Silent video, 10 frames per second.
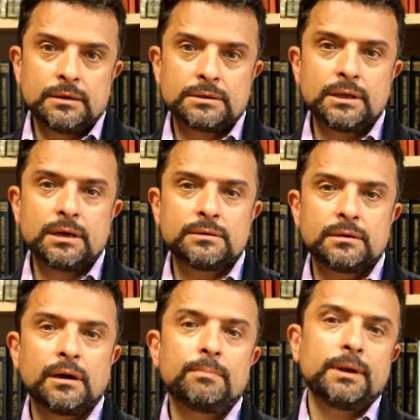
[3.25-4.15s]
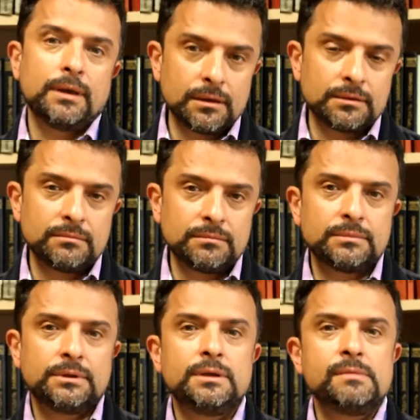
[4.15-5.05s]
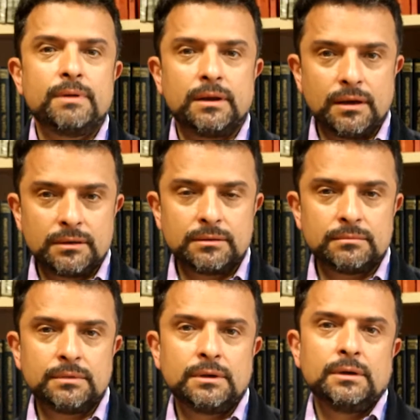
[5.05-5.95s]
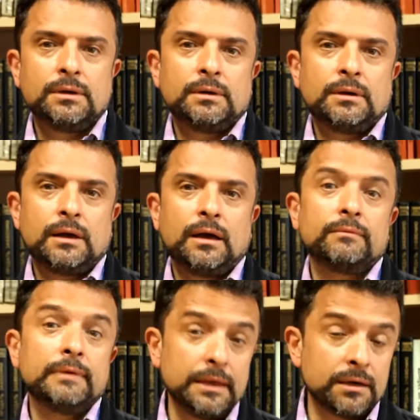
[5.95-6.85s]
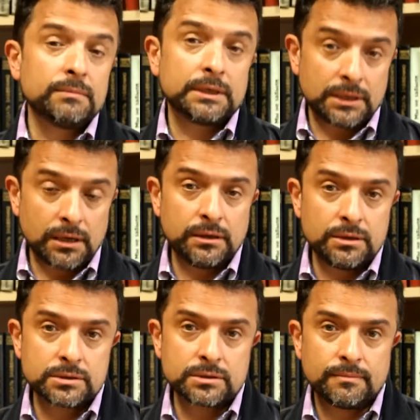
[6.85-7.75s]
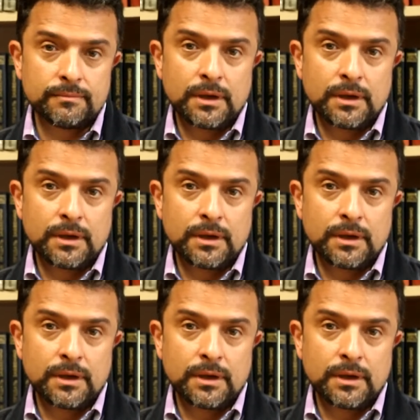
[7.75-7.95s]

Знать о приятном и неприятном, о великом и о трагическом.